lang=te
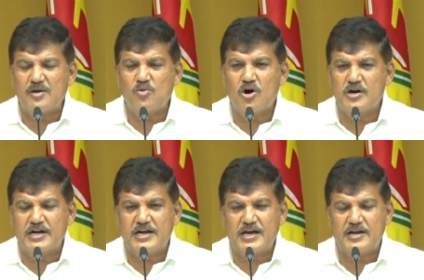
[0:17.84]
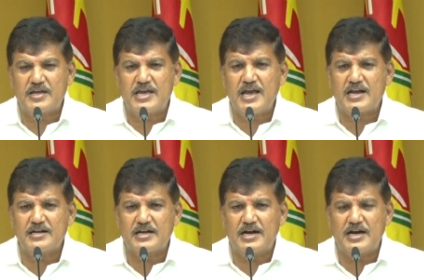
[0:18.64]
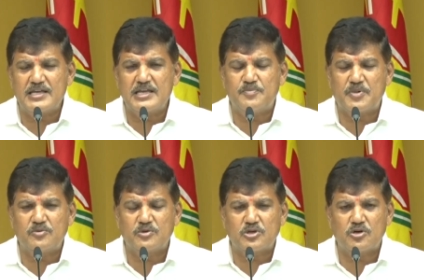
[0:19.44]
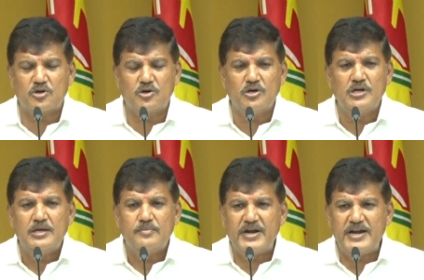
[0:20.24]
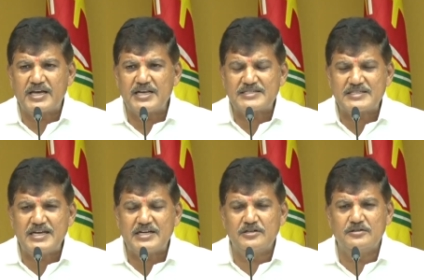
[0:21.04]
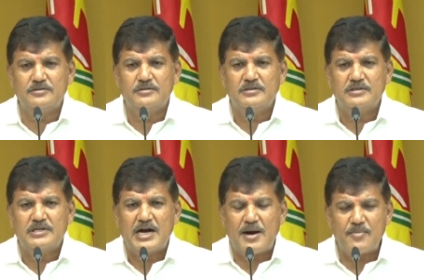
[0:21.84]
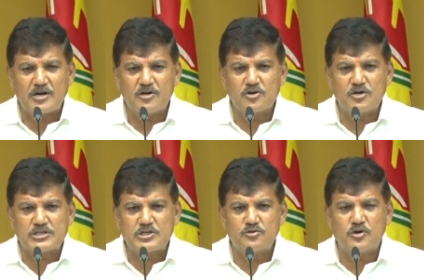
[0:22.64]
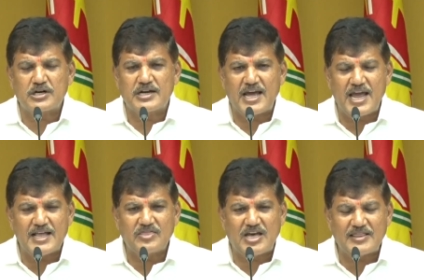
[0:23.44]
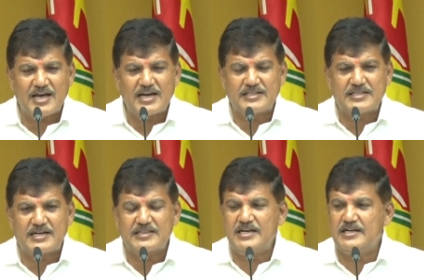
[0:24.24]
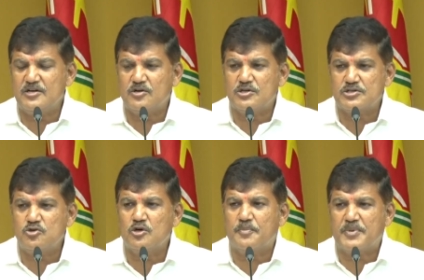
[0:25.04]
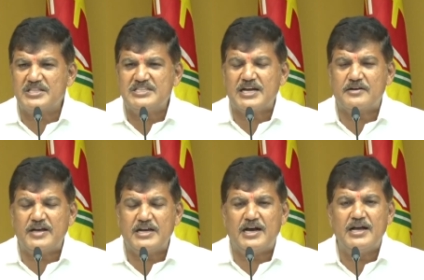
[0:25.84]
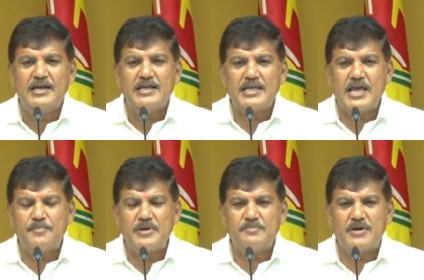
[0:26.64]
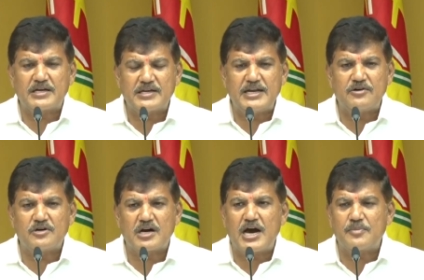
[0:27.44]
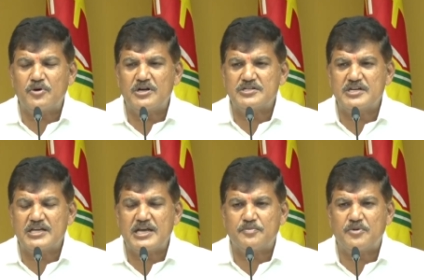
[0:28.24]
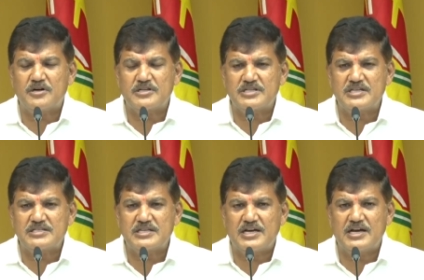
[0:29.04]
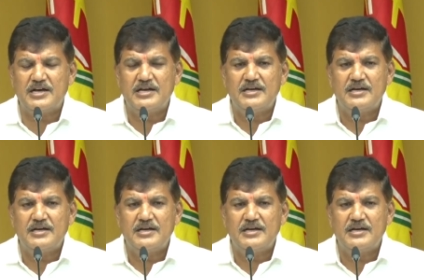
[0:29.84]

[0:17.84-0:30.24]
జగన్మోహన్ రెడ్డి గారు ఏకంగా ఈ ప్రభుత్వంలో మెడికల్ సీట్లు అమ్మకం కోసం ఒక నయా దందాకి తెరతీయటం కోసం ఒక ప్రత్యేకమైన ఏపీ మెర్క్ అనే ఒక కార్పొరేషన్ ఏర్పాటు చేసిన